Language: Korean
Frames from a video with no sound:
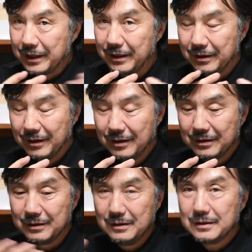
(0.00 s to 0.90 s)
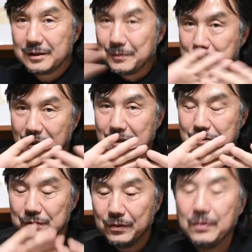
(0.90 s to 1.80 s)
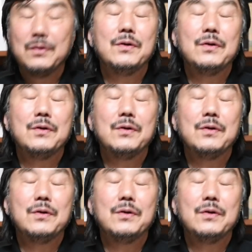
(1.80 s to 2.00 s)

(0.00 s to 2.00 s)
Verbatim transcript: 레이어를 겹쳐가지고,